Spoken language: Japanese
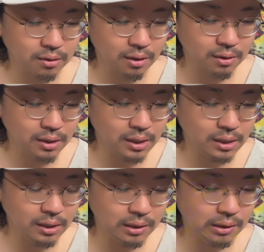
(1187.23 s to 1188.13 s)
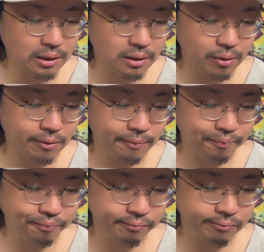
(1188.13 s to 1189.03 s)
全体的に、なんだろ
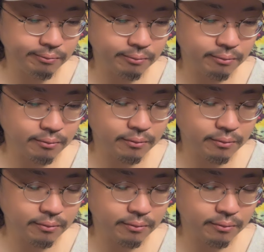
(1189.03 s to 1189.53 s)
う、うん、